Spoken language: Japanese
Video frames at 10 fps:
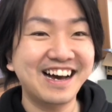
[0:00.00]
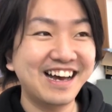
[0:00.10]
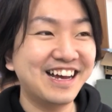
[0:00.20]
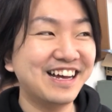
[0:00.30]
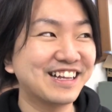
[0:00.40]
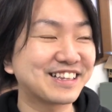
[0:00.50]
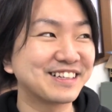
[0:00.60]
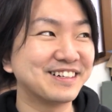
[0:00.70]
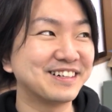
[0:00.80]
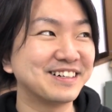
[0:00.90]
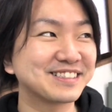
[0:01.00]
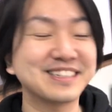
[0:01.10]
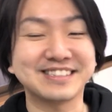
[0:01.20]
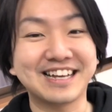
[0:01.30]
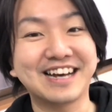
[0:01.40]
えー、っと、そ
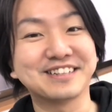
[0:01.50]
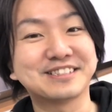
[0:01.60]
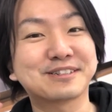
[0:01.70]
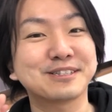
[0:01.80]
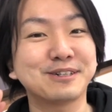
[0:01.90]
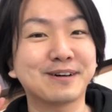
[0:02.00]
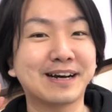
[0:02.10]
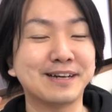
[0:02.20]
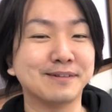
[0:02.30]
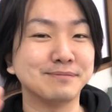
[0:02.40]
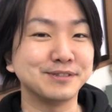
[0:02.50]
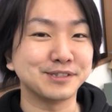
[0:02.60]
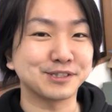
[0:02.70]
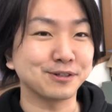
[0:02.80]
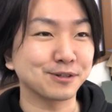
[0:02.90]
うですね、あの、自己紹介の
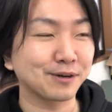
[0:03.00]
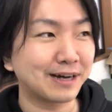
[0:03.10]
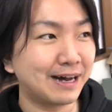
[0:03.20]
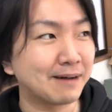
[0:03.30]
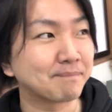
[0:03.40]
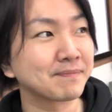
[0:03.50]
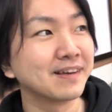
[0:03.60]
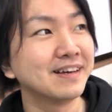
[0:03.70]
文章とか、